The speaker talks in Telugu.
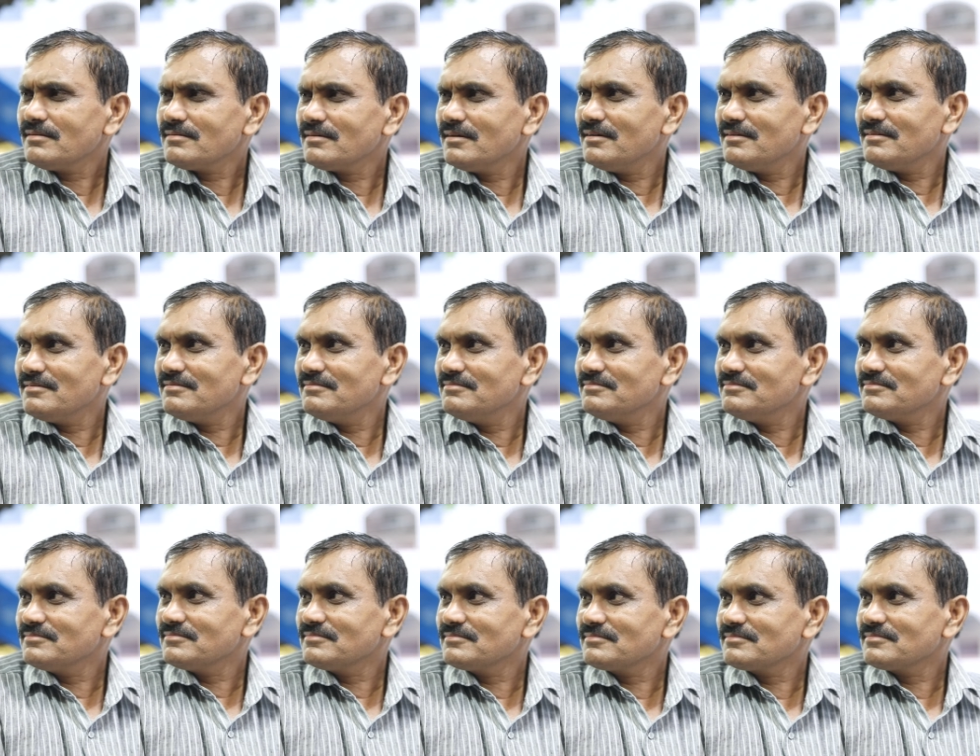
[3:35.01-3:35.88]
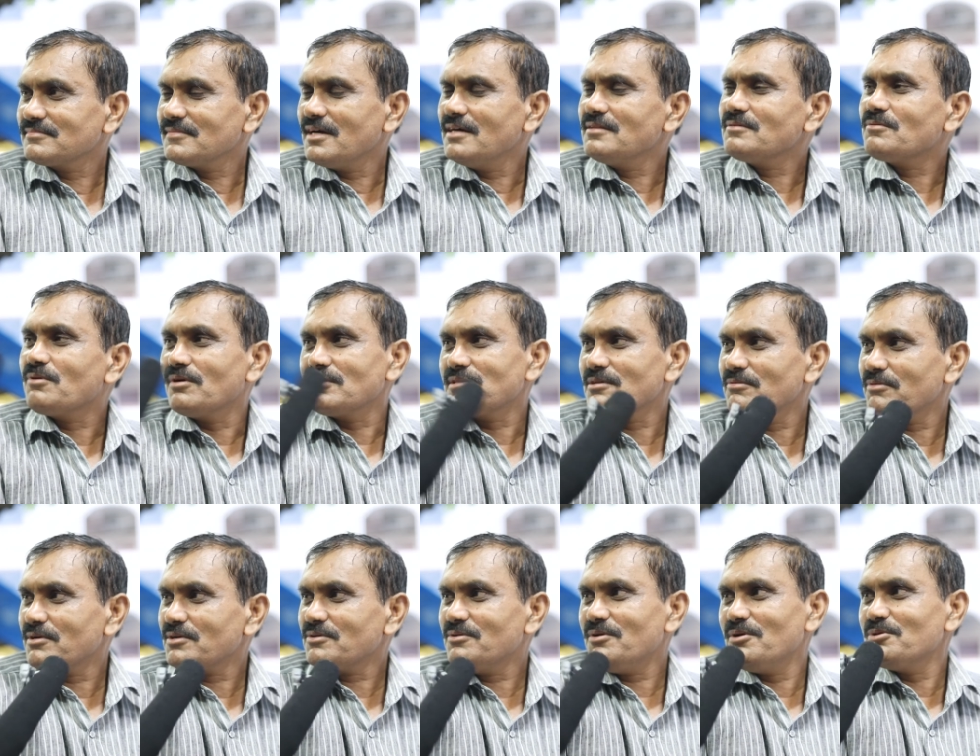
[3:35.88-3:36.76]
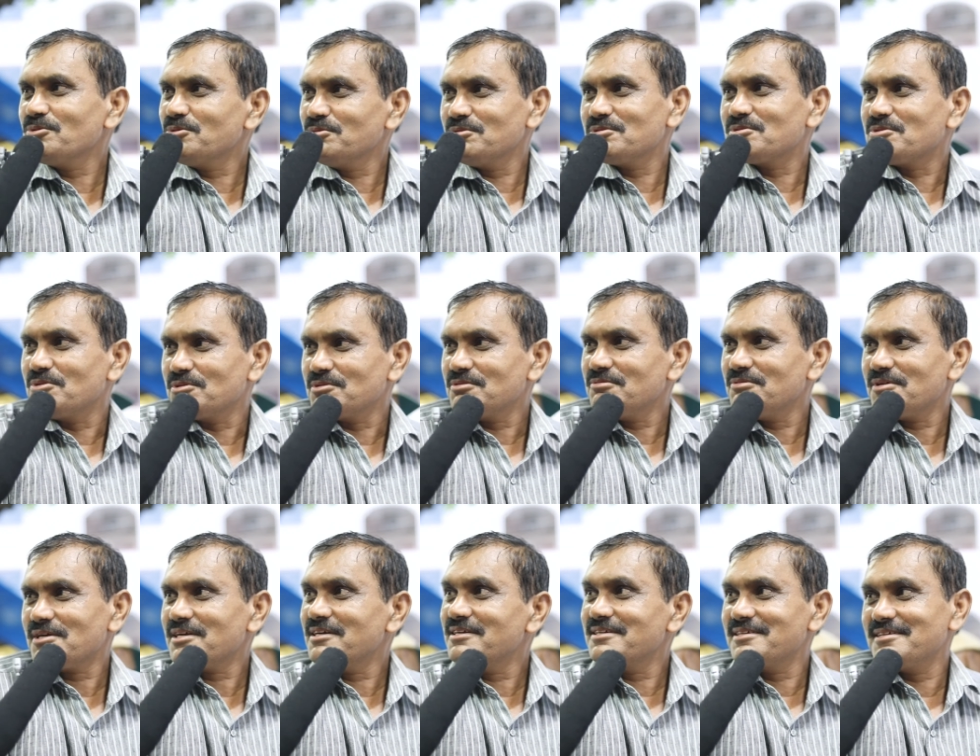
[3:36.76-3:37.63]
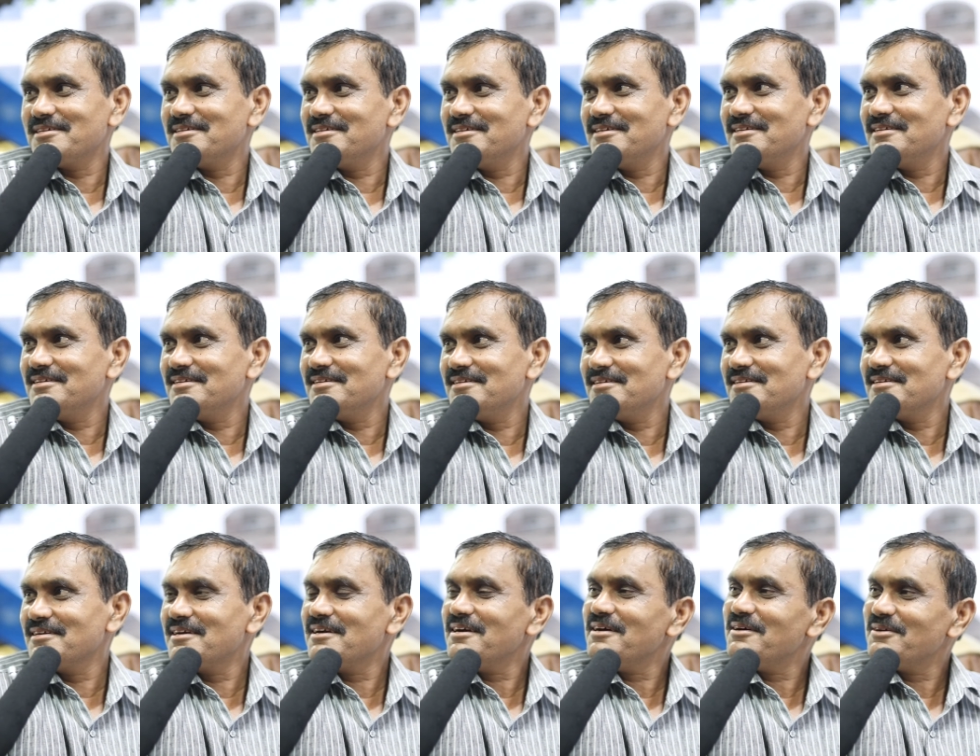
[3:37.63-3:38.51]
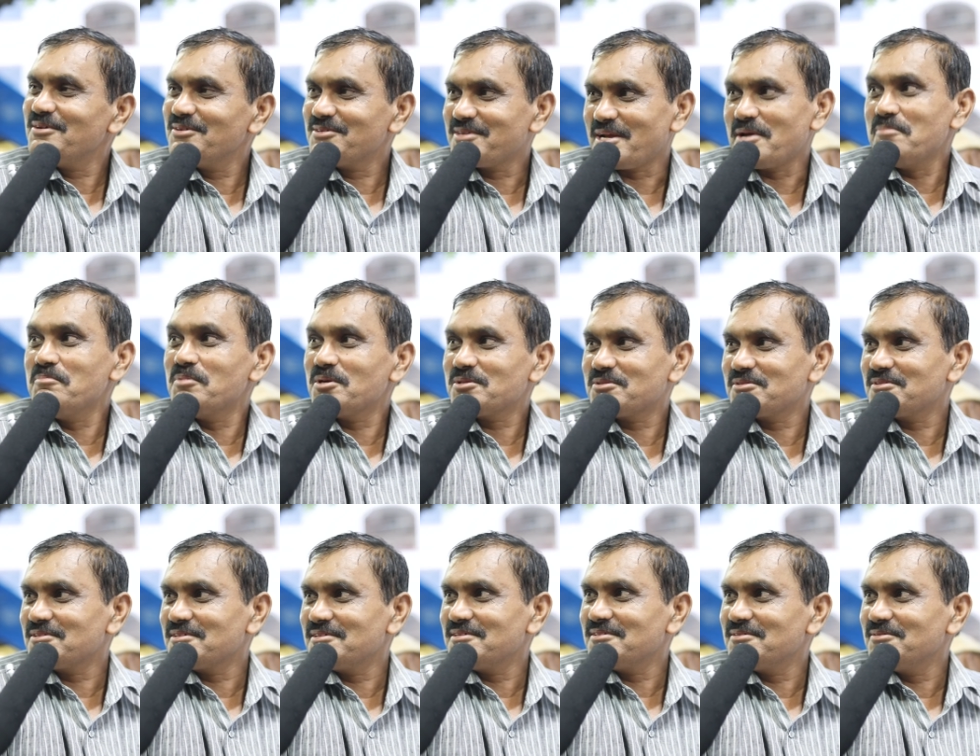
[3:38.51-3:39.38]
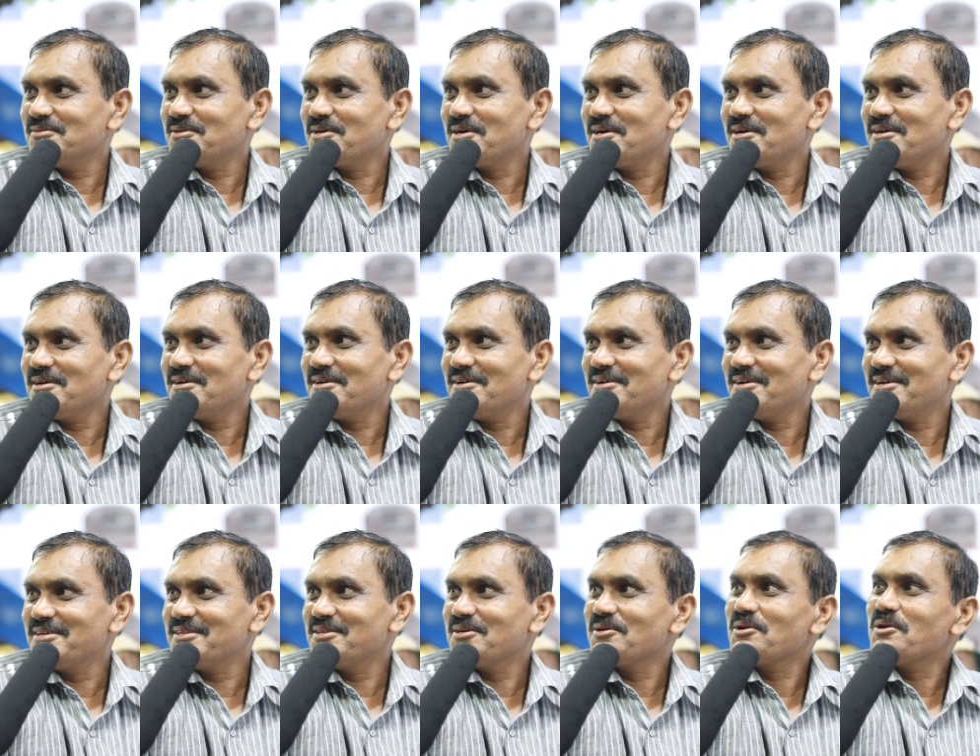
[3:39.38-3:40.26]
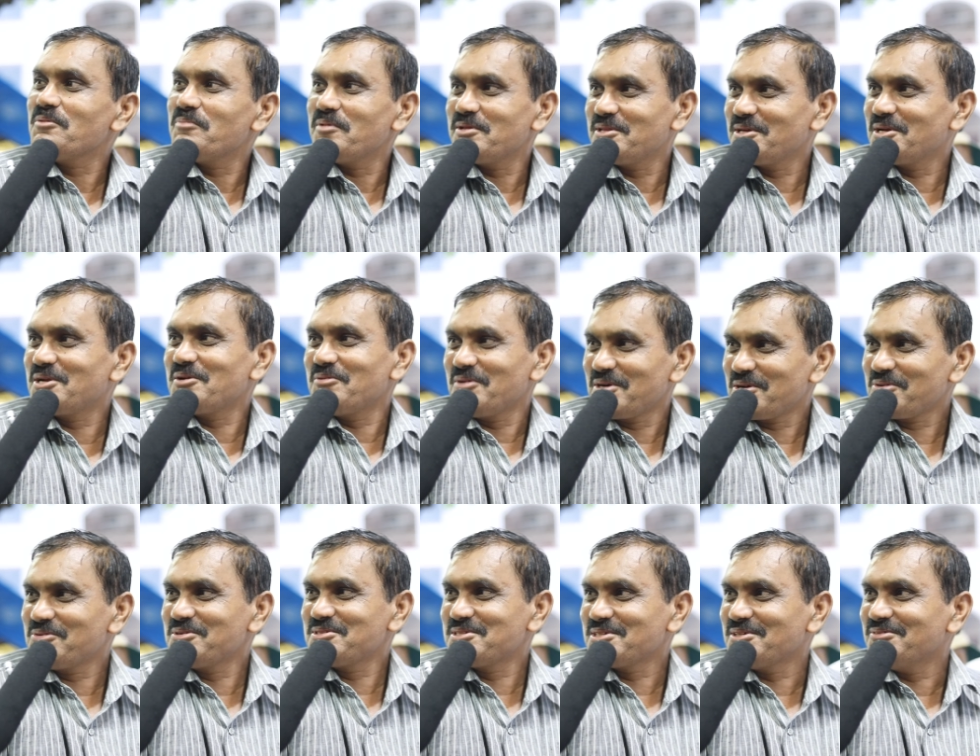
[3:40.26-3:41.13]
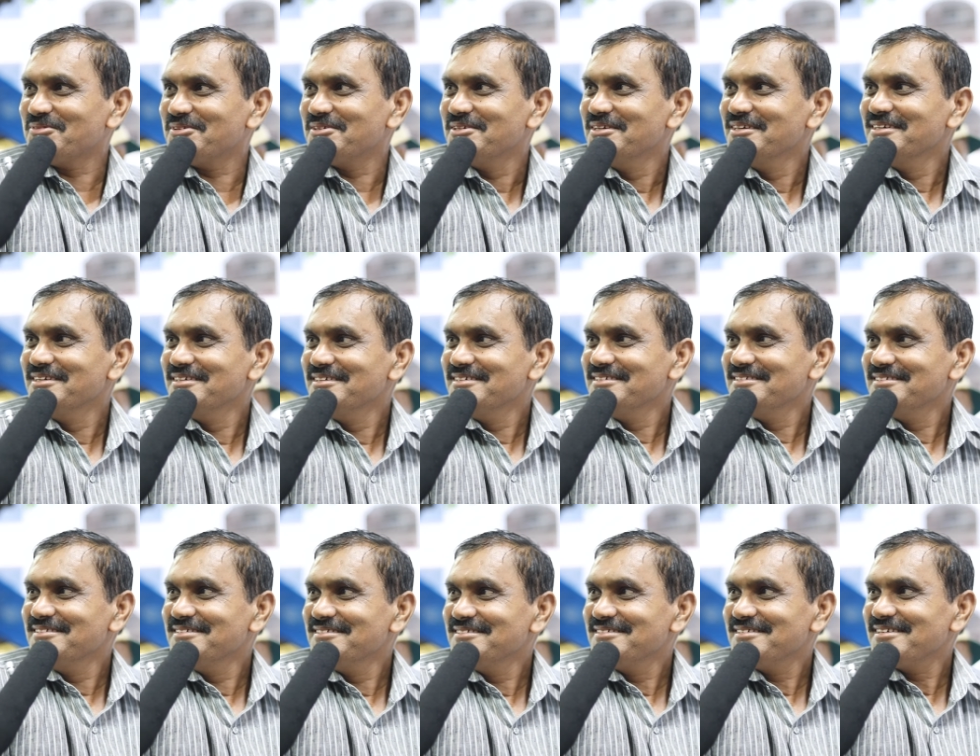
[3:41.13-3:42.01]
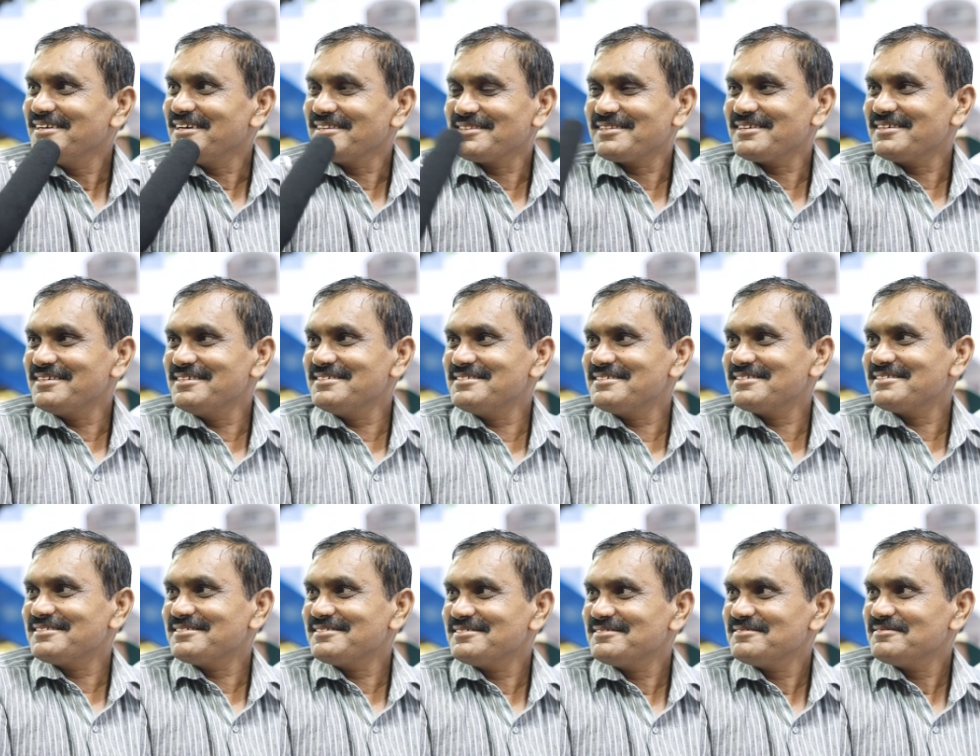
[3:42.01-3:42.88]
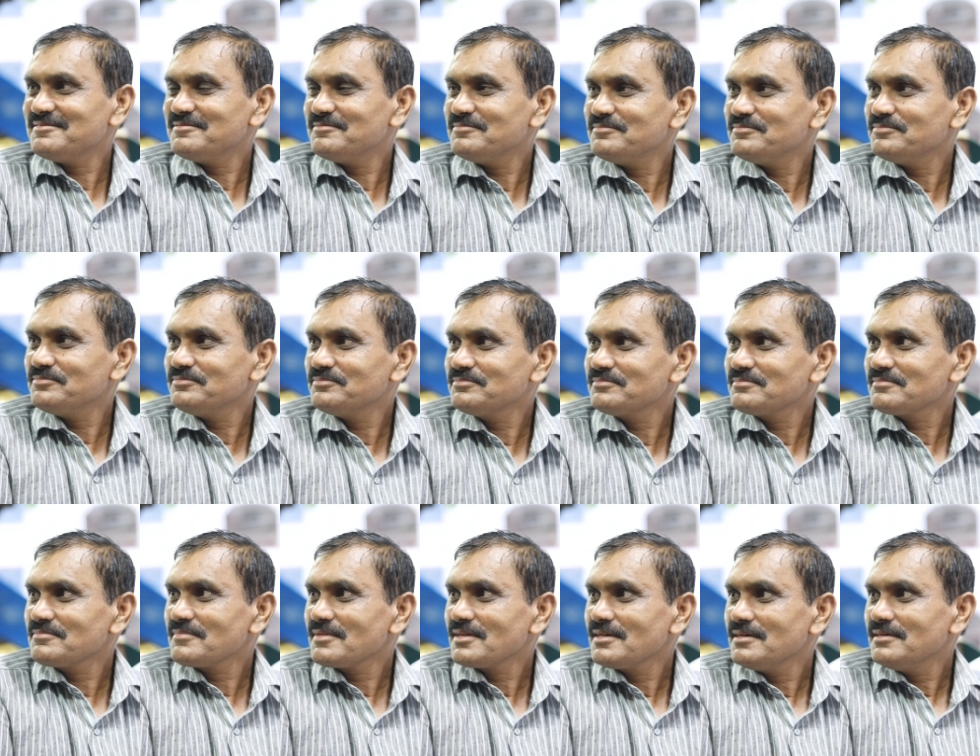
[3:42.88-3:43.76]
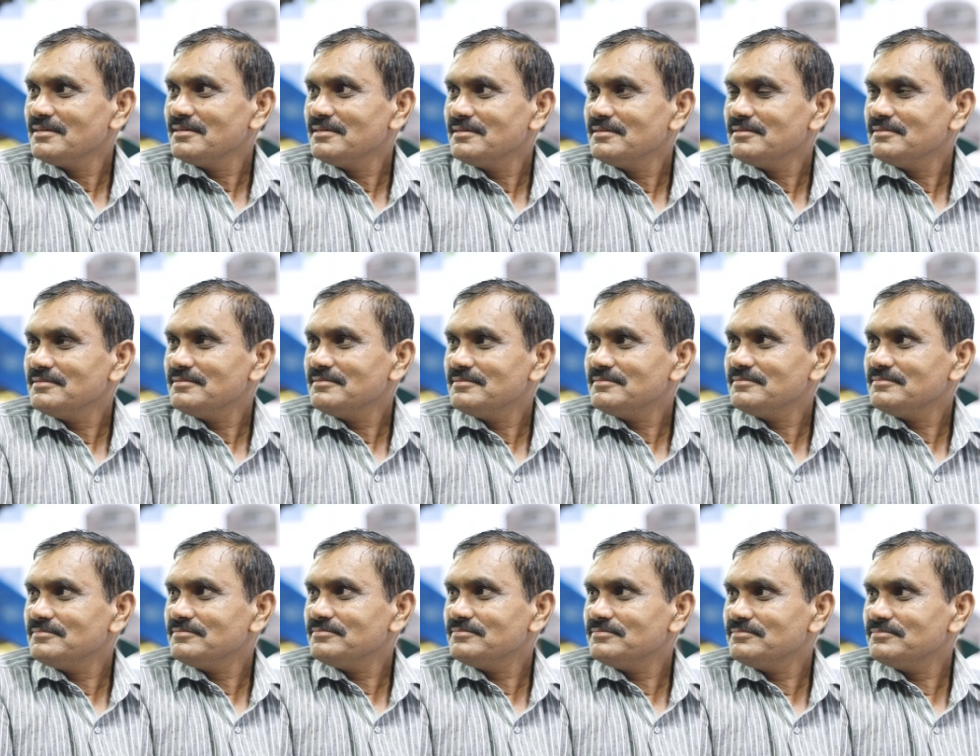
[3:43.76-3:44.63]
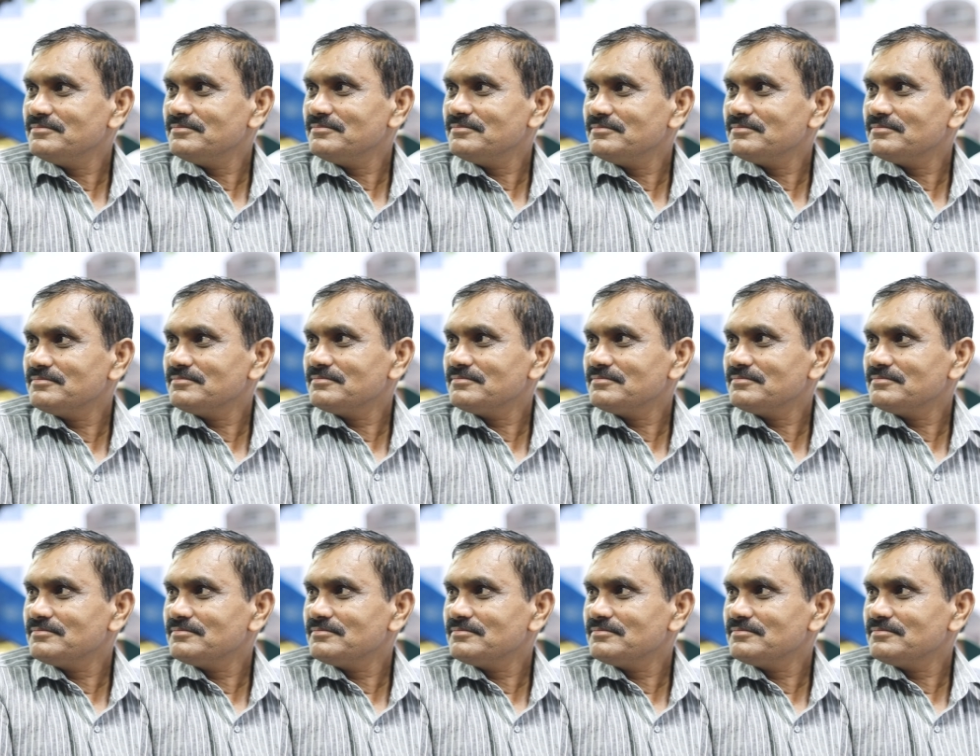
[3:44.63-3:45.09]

అది సాధ్యం అవుతుంది అసలు అది కొంతవరకు అవుతుంది కొంతవరకు అంటే ఇంకా ఒక టైం పడుతుంది ఒక ఐదేళ్ళు పదేళ్ళు పట్టవచ్చేమో కానీ ఆంధ్రప్రదేశ్లో సాధ్యం అంటారు ప్రత్యేక హోదా ఇవ్వడం లేదు వాళ్ళు